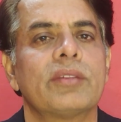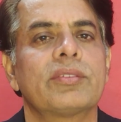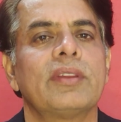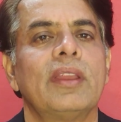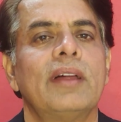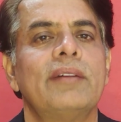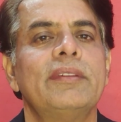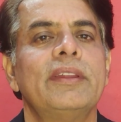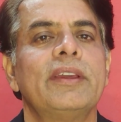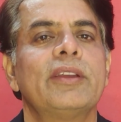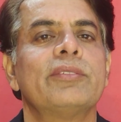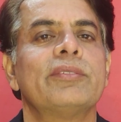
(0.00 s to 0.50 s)

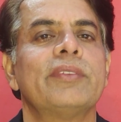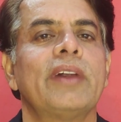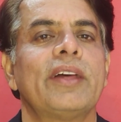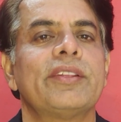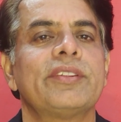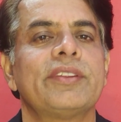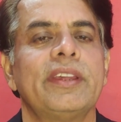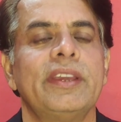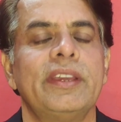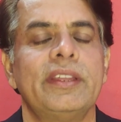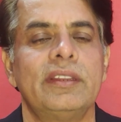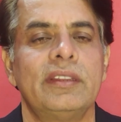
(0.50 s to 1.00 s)
असलम
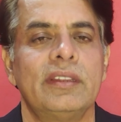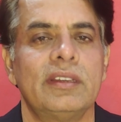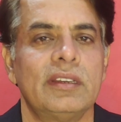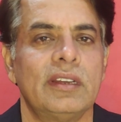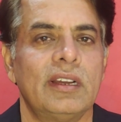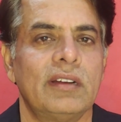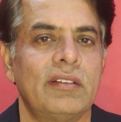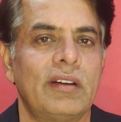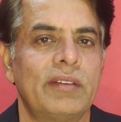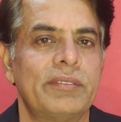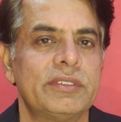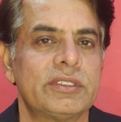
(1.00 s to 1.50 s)
नाजरीन
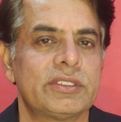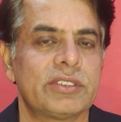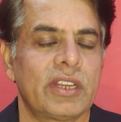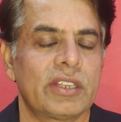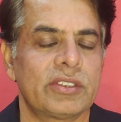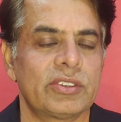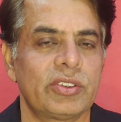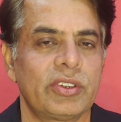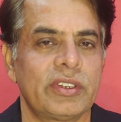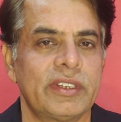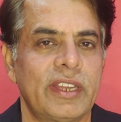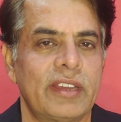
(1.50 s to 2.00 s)
अवामी
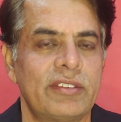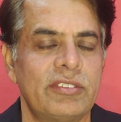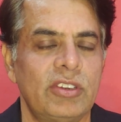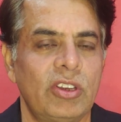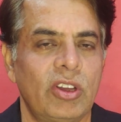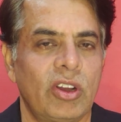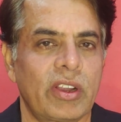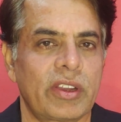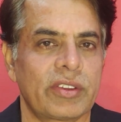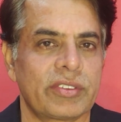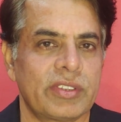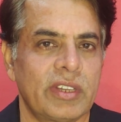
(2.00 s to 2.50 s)
तराजर के नए
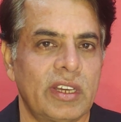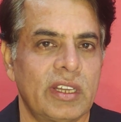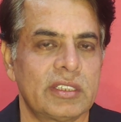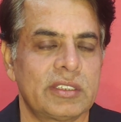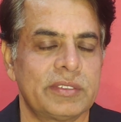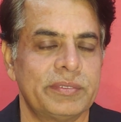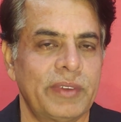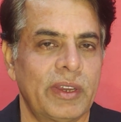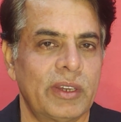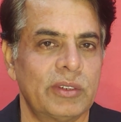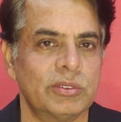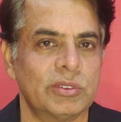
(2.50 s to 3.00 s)
ब्लॉग के
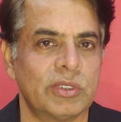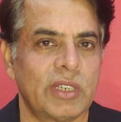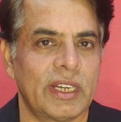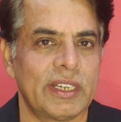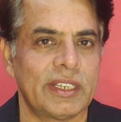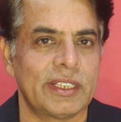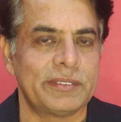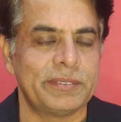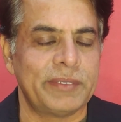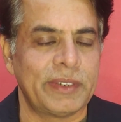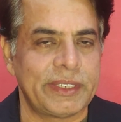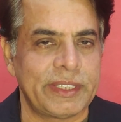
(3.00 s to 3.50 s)
साथ मैं हूं
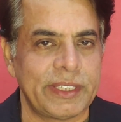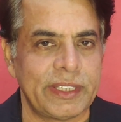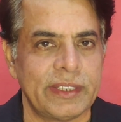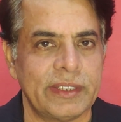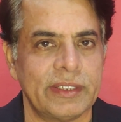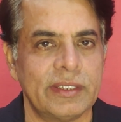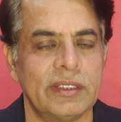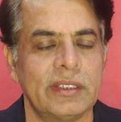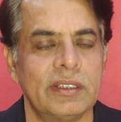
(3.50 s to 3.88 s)
खालिद भट्टी